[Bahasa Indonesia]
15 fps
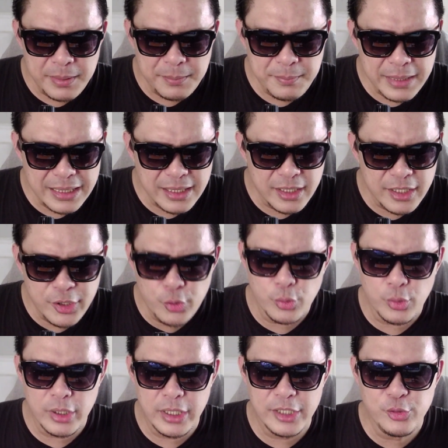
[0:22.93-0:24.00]
Min
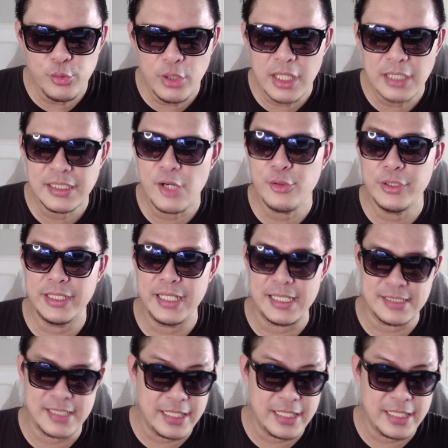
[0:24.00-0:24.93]
Hyuk itu ulang tahun nih guys.